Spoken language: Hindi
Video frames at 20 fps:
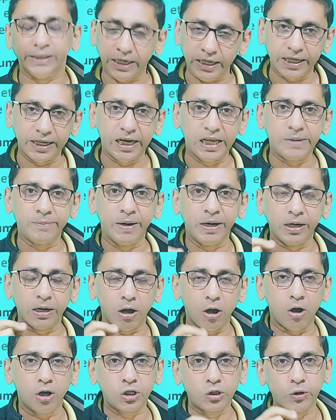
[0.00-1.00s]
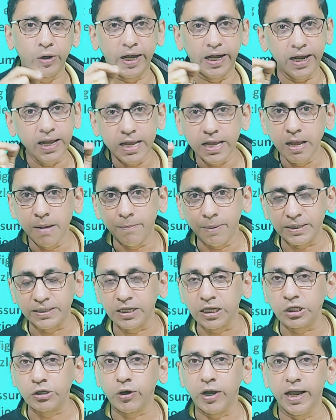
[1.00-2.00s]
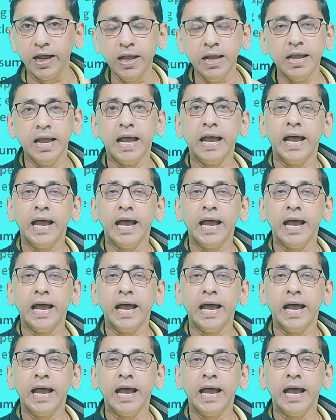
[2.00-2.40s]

सिटिंग अरेंजमेंट और जो है पजल जो है